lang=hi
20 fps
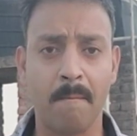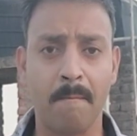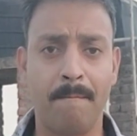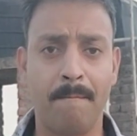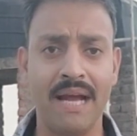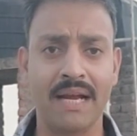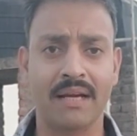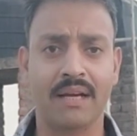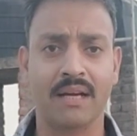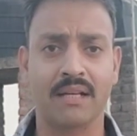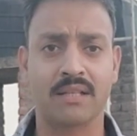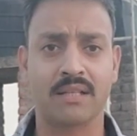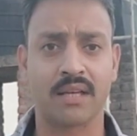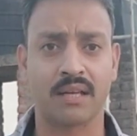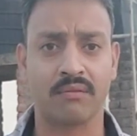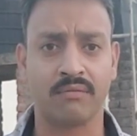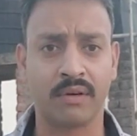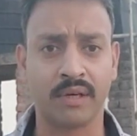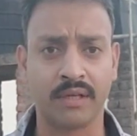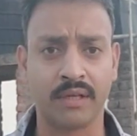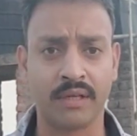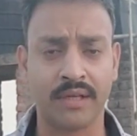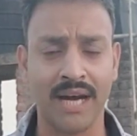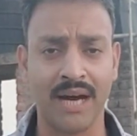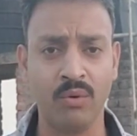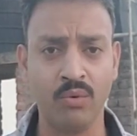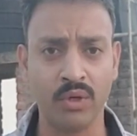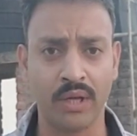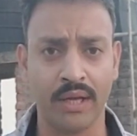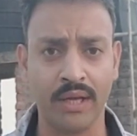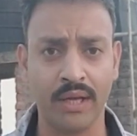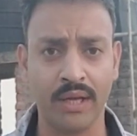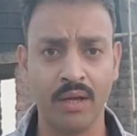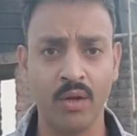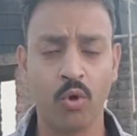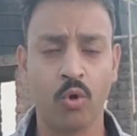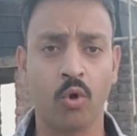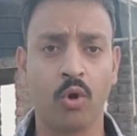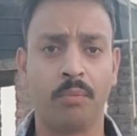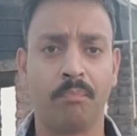बैंक का सर्वर डाउन है
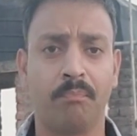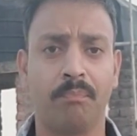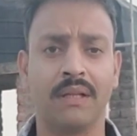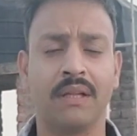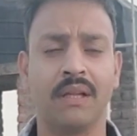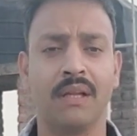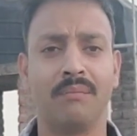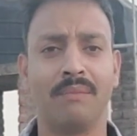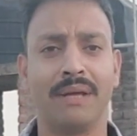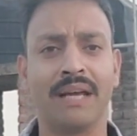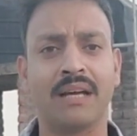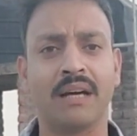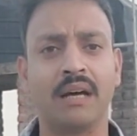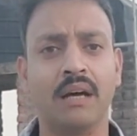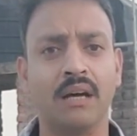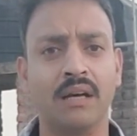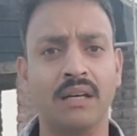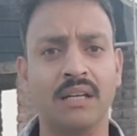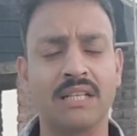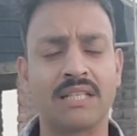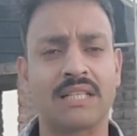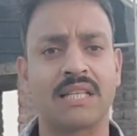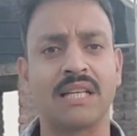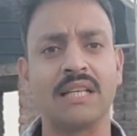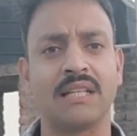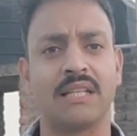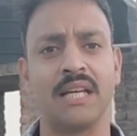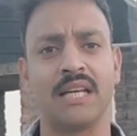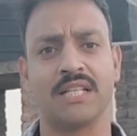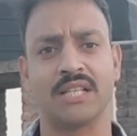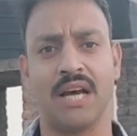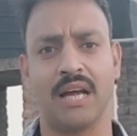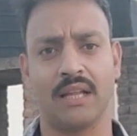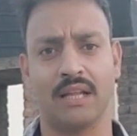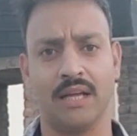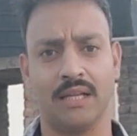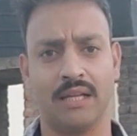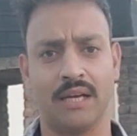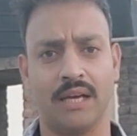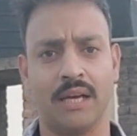और बदले में एक रसीद दे
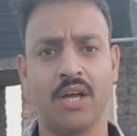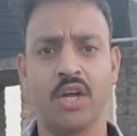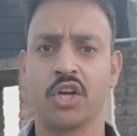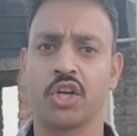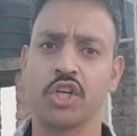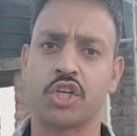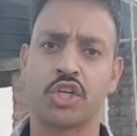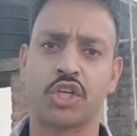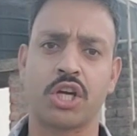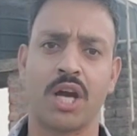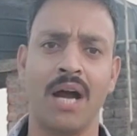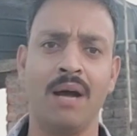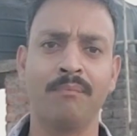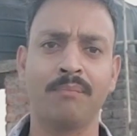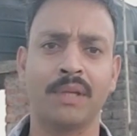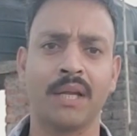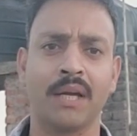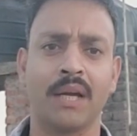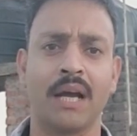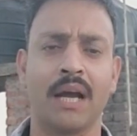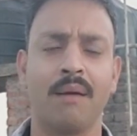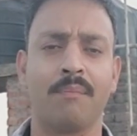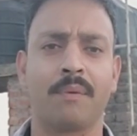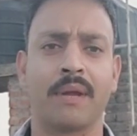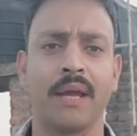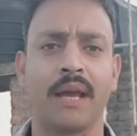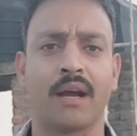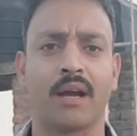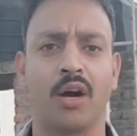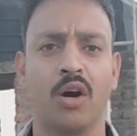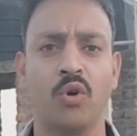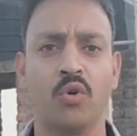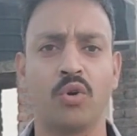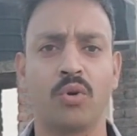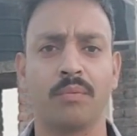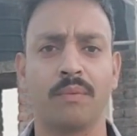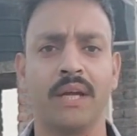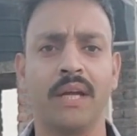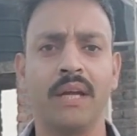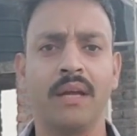जाता था कि शाम तक आपके
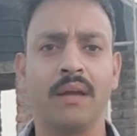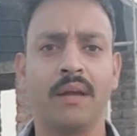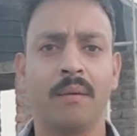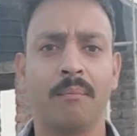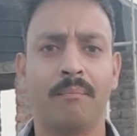अकाउंट में